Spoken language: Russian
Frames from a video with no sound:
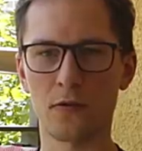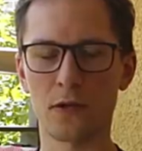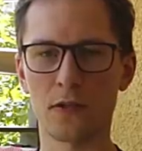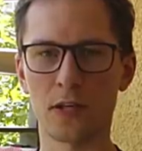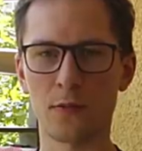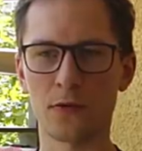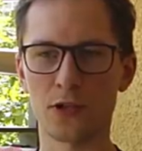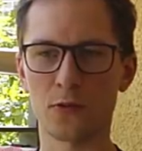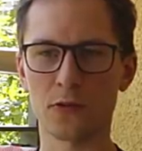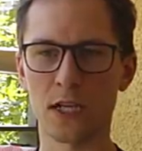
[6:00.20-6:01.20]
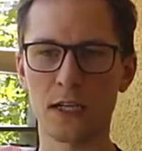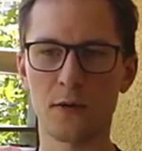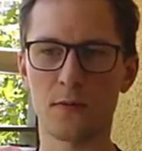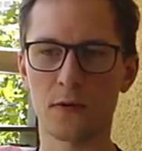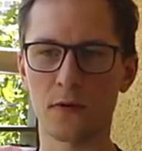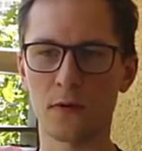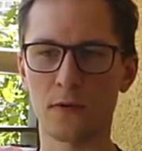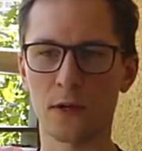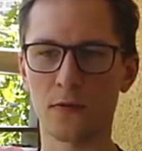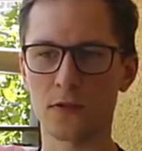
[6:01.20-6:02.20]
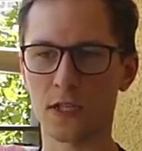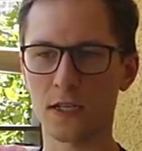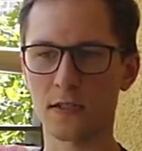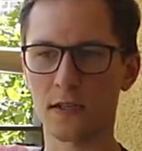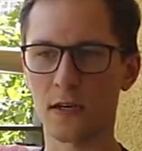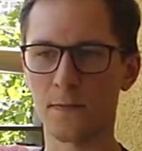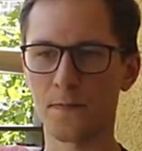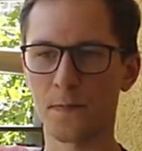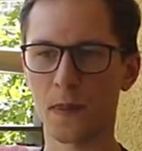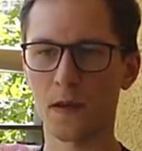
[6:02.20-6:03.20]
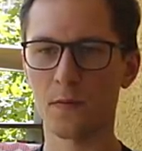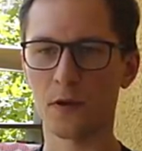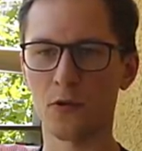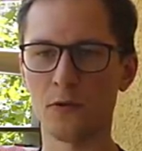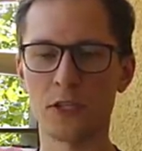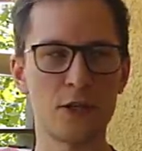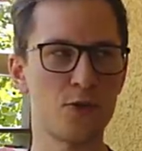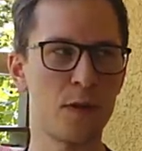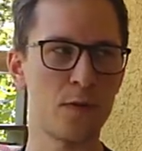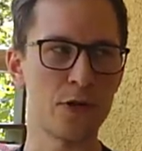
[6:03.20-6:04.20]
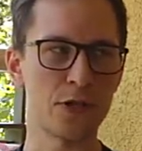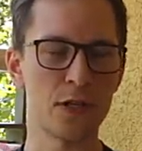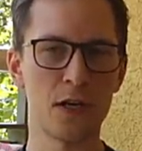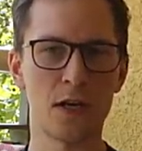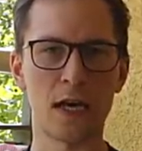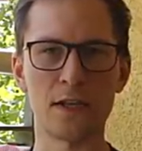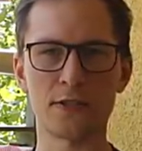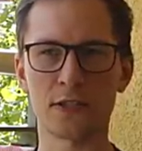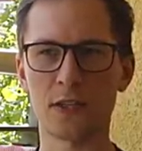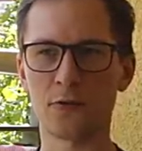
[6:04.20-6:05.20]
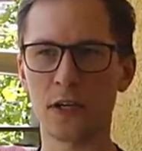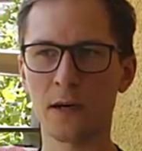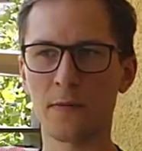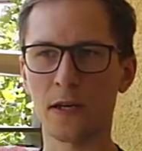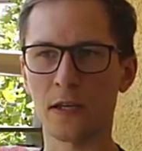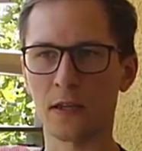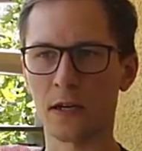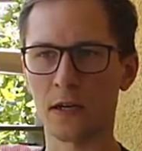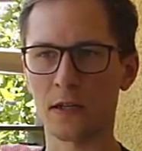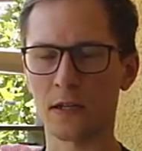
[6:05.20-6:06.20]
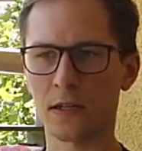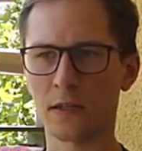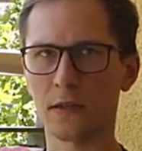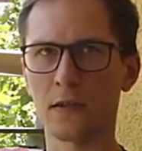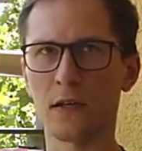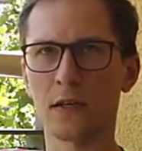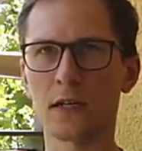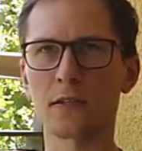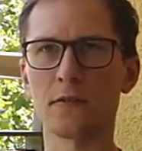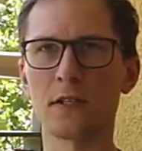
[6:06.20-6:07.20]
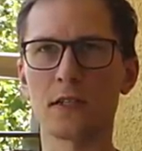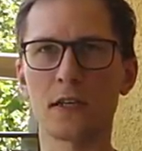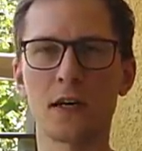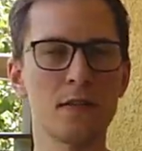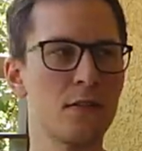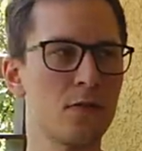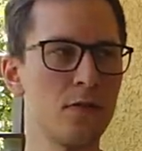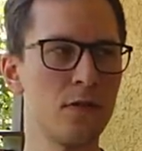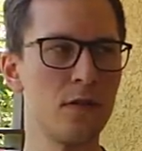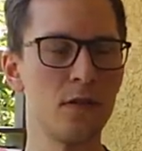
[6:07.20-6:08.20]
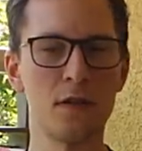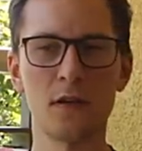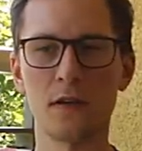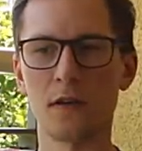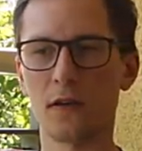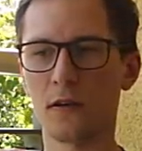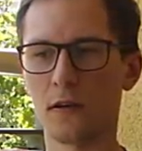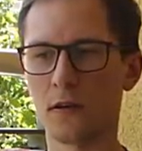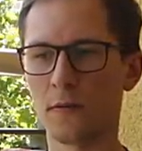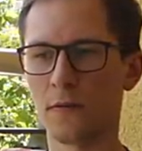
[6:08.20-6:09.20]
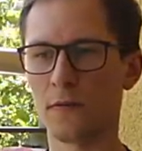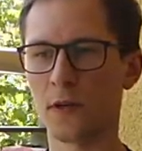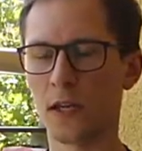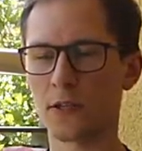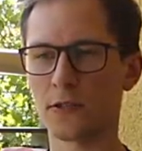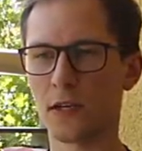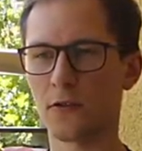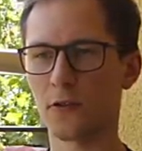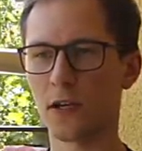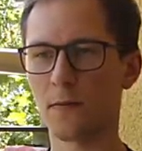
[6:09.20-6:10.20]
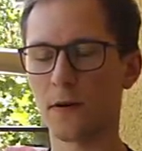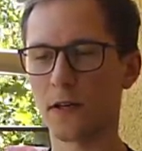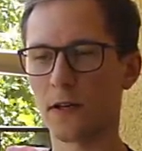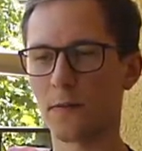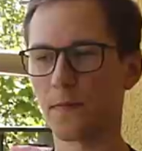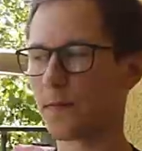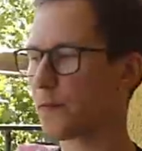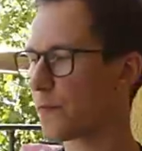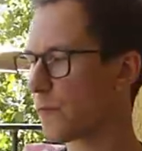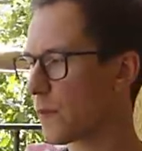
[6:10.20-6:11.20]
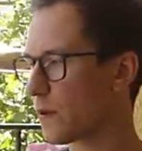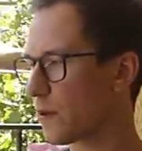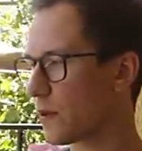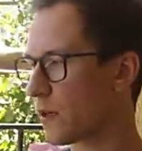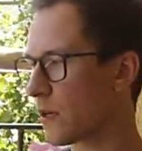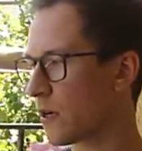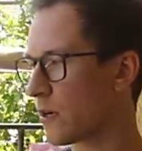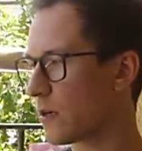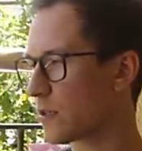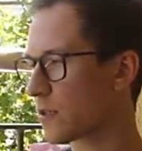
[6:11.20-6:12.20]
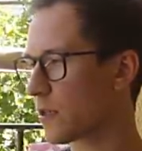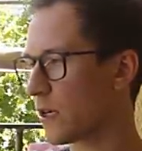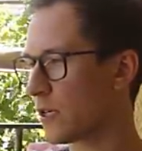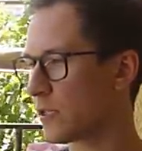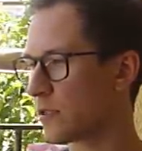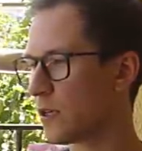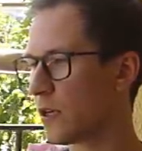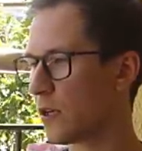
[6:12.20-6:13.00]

ну, они требуют очень много знаний про, про компьютер-сайенс, и я подумал, нет, чуть попозже. Я начал искать другие компании на, на, на как это называется, Headhunter.ru. Да. Эм, я начал искать другие компании. Я искал